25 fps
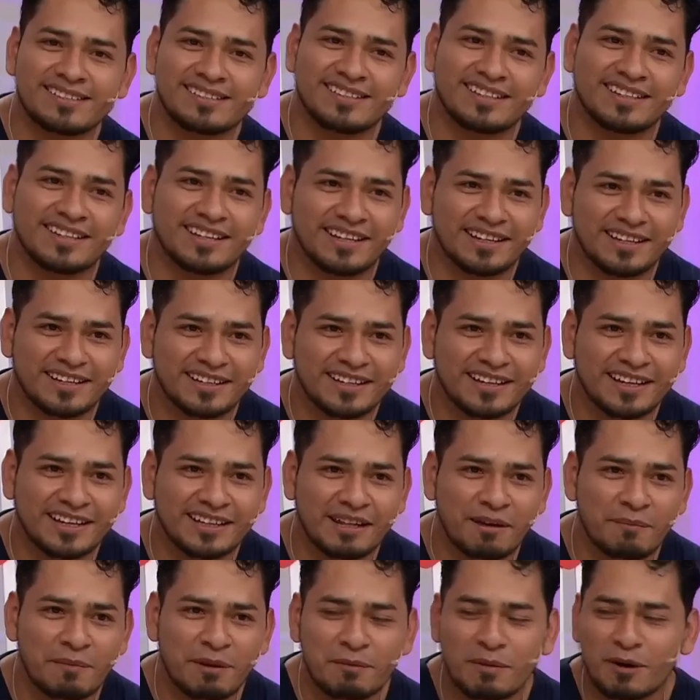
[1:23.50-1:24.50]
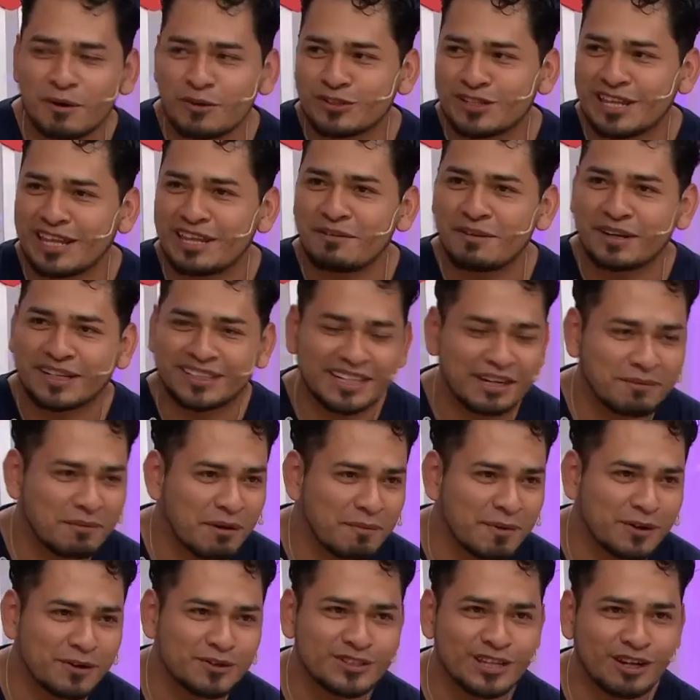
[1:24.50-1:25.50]
este, que también me gusta
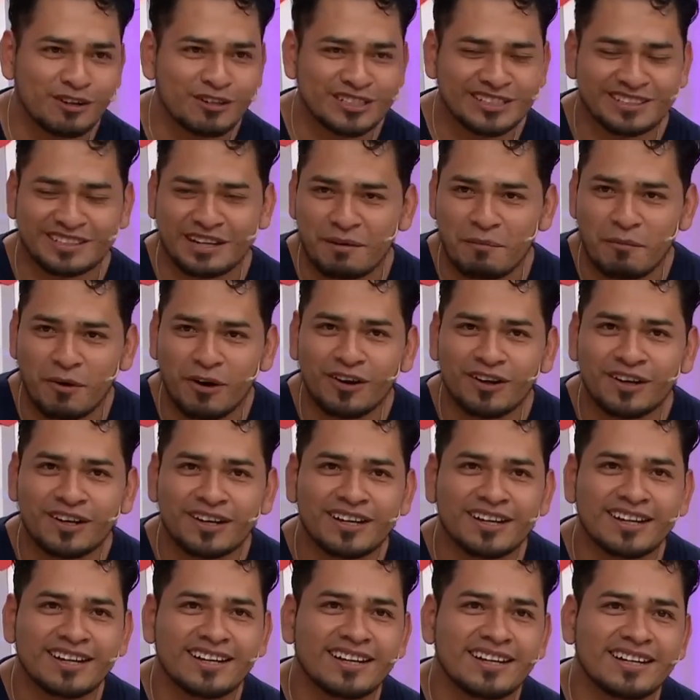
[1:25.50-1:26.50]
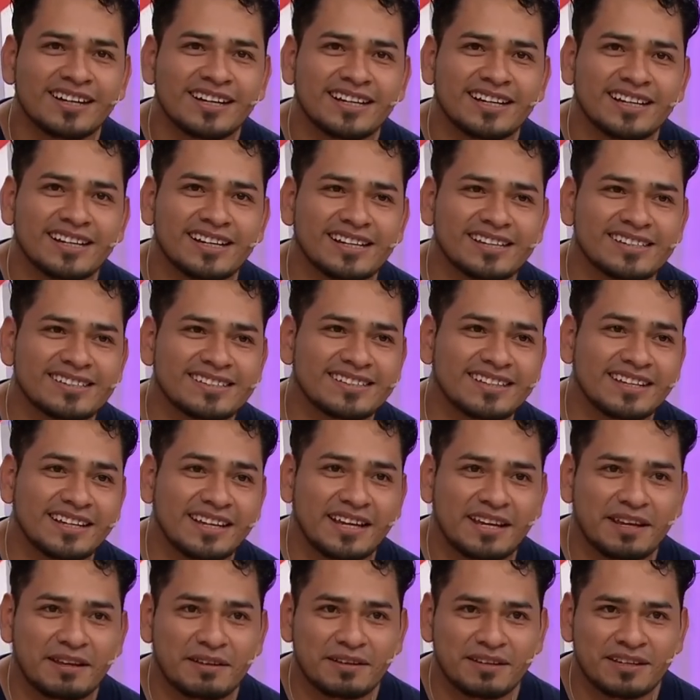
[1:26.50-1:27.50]
divertirme, me gusta lo extremo.
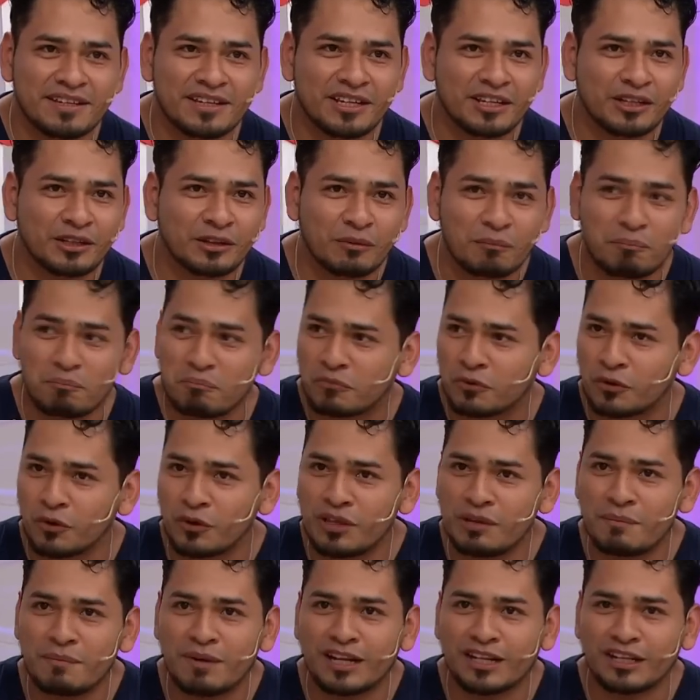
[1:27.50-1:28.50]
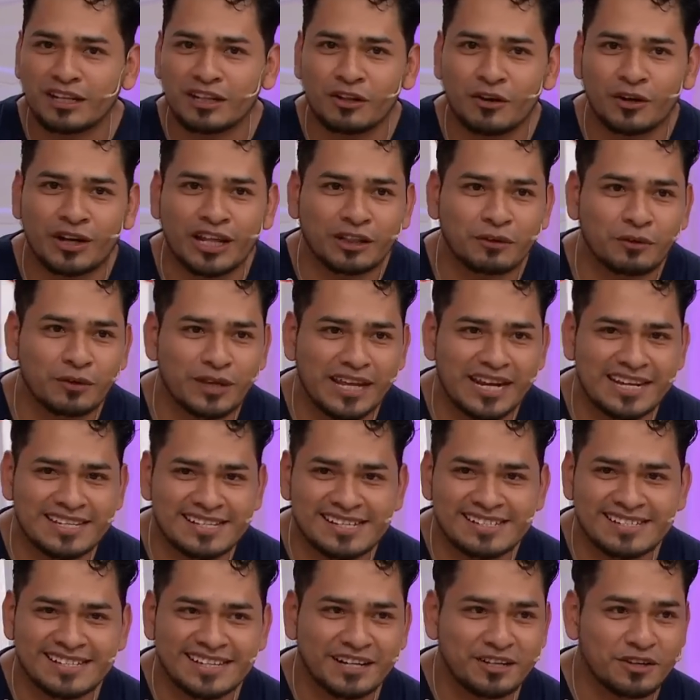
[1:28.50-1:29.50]
Este, y tú dime lo que tú
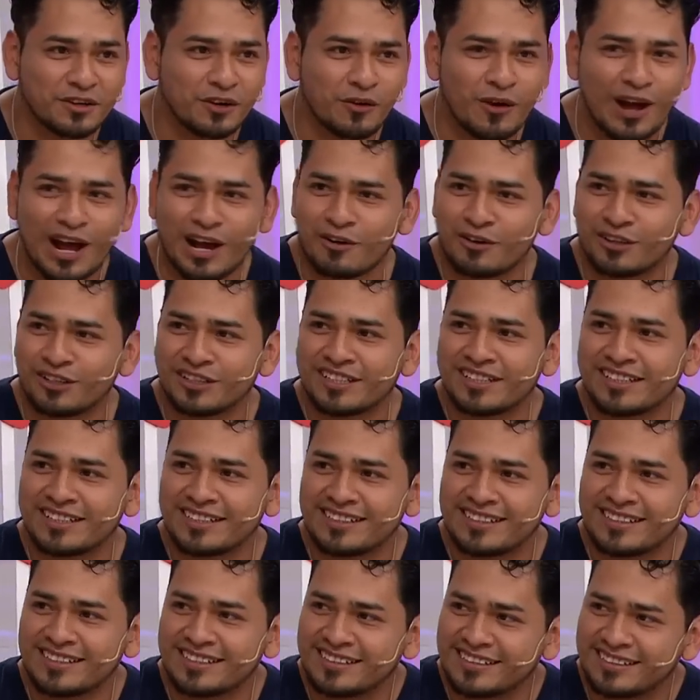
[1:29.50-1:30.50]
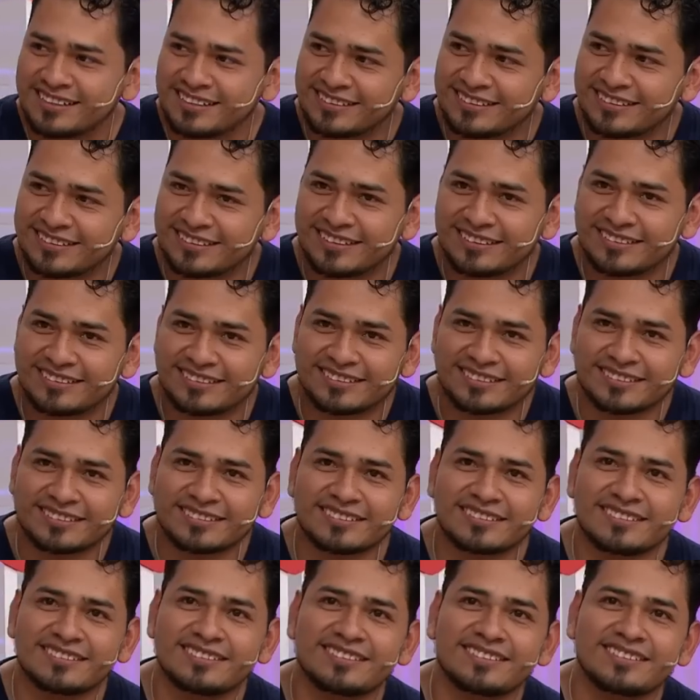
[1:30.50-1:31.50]
quieras hacer, yo lo hago.
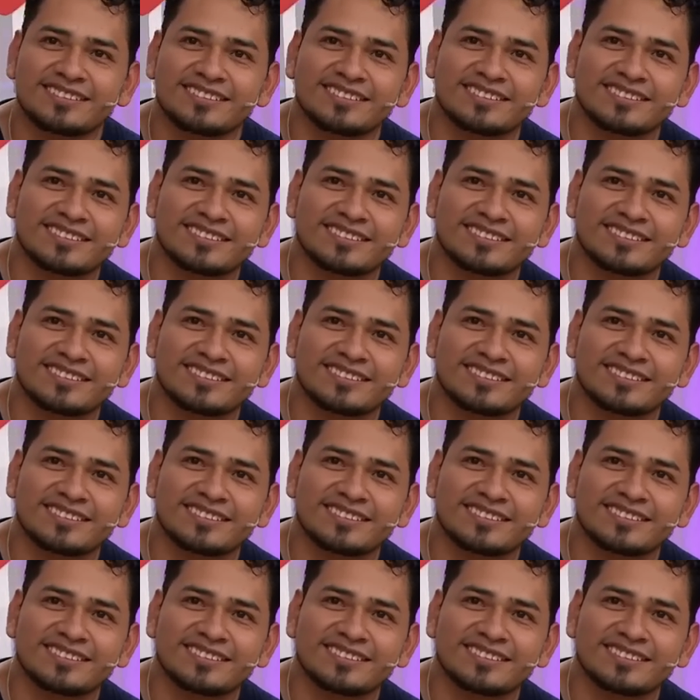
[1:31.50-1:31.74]
Sí, lo que